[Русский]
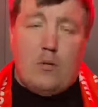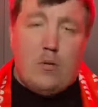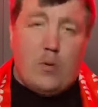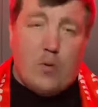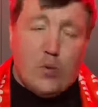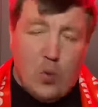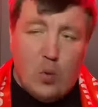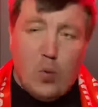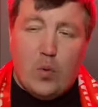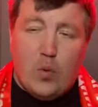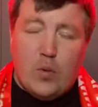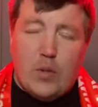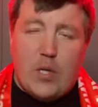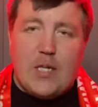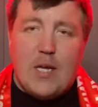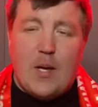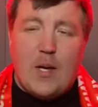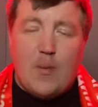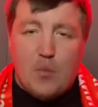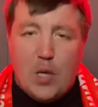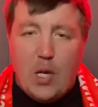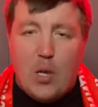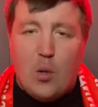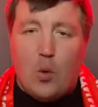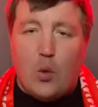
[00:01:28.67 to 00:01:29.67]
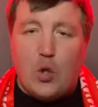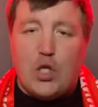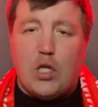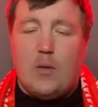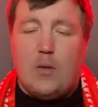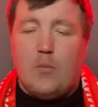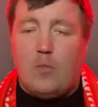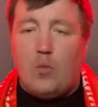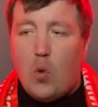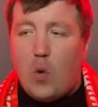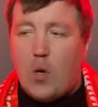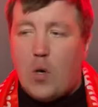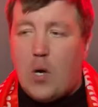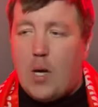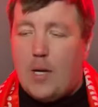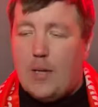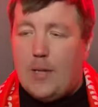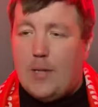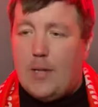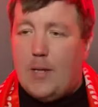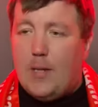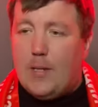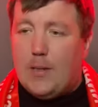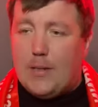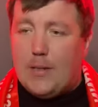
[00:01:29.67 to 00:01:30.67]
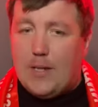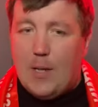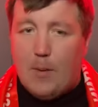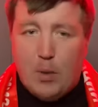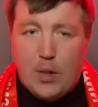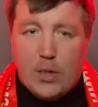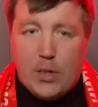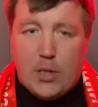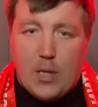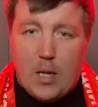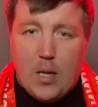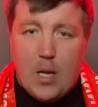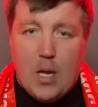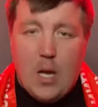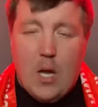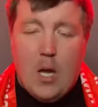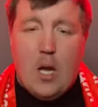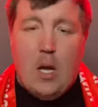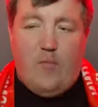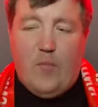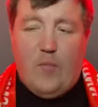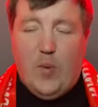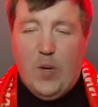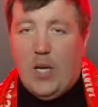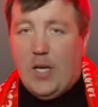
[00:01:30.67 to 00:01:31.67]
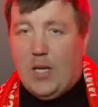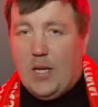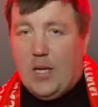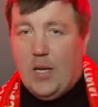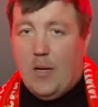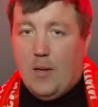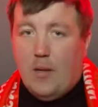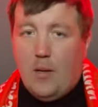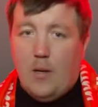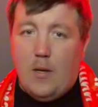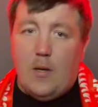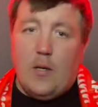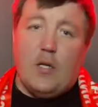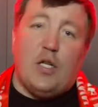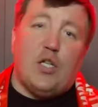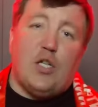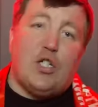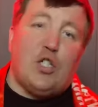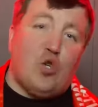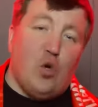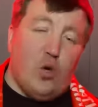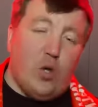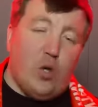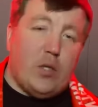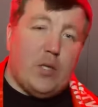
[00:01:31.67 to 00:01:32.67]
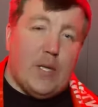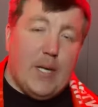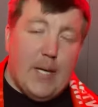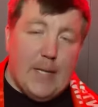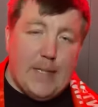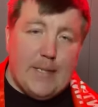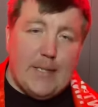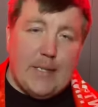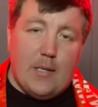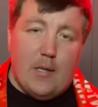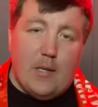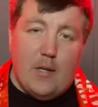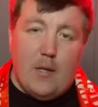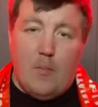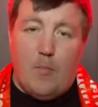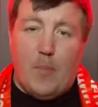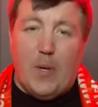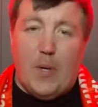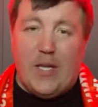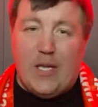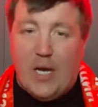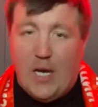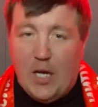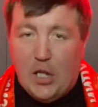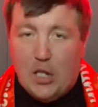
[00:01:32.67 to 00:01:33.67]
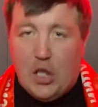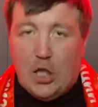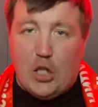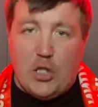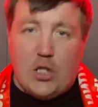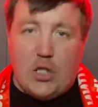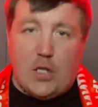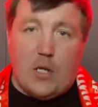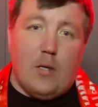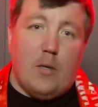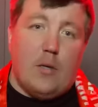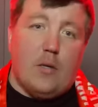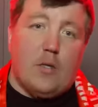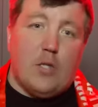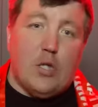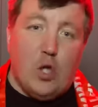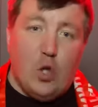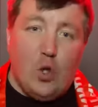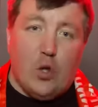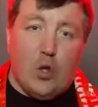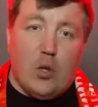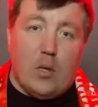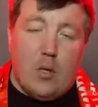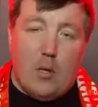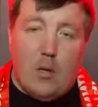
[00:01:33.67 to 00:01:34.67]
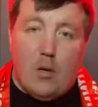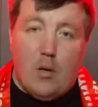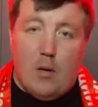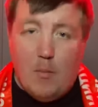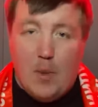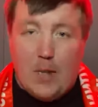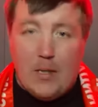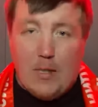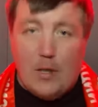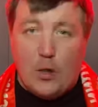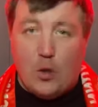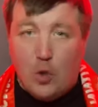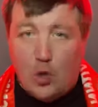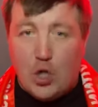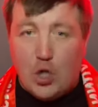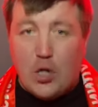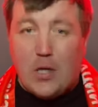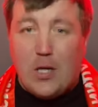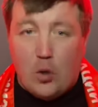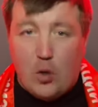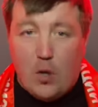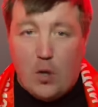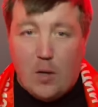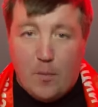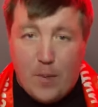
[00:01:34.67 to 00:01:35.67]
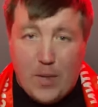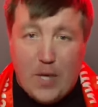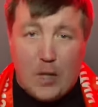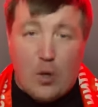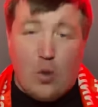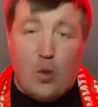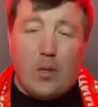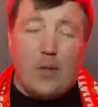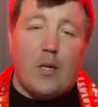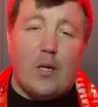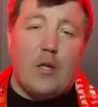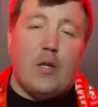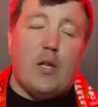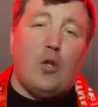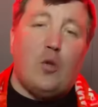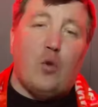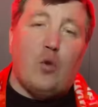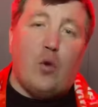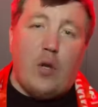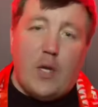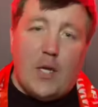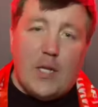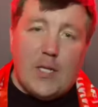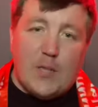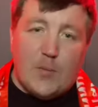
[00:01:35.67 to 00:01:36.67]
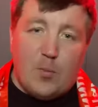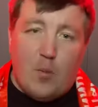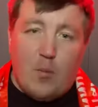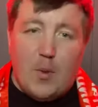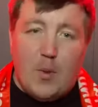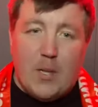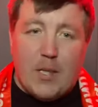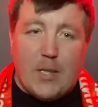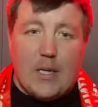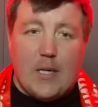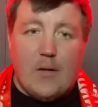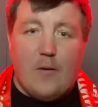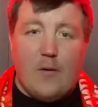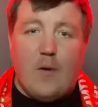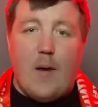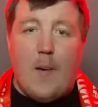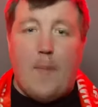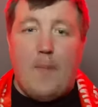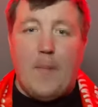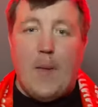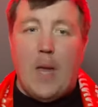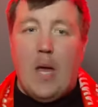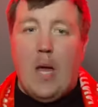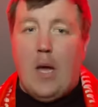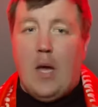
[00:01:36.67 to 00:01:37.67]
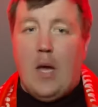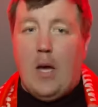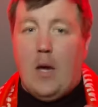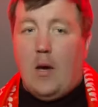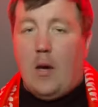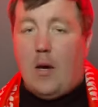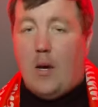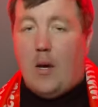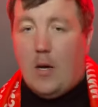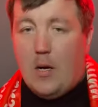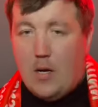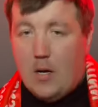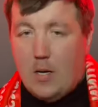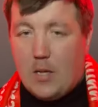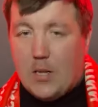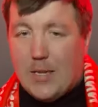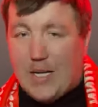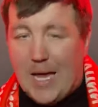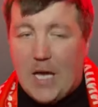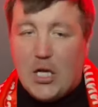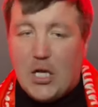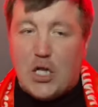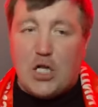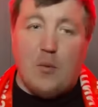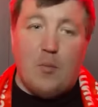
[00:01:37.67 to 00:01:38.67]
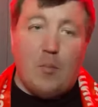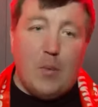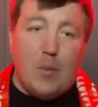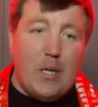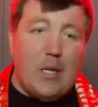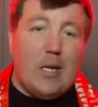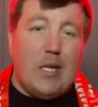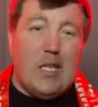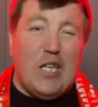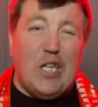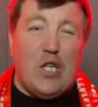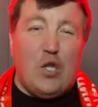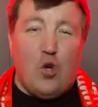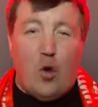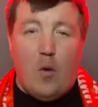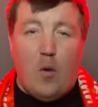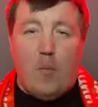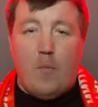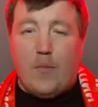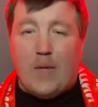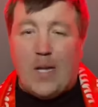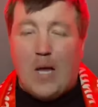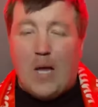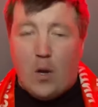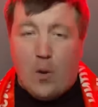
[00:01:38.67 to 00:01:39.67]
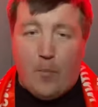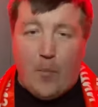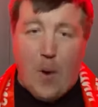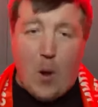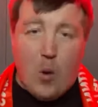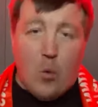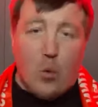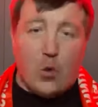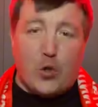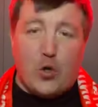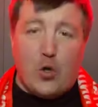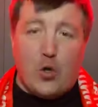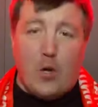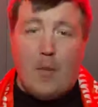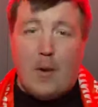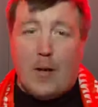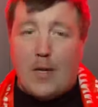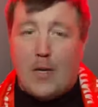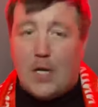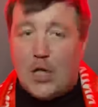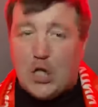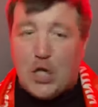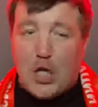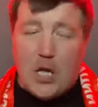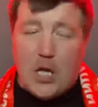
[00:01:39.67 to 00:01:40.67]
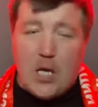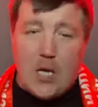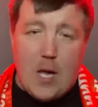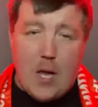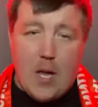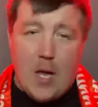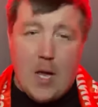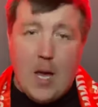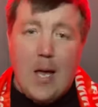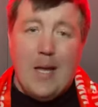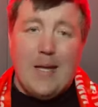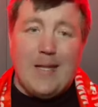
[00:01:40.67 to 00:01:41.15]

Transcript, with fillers: Ну, на самом деле очень много событий. Впереди ждет нас патриотический слет молодежи, который пройдет на территории Республики Тыва. Также мы идем по курсу омоложения.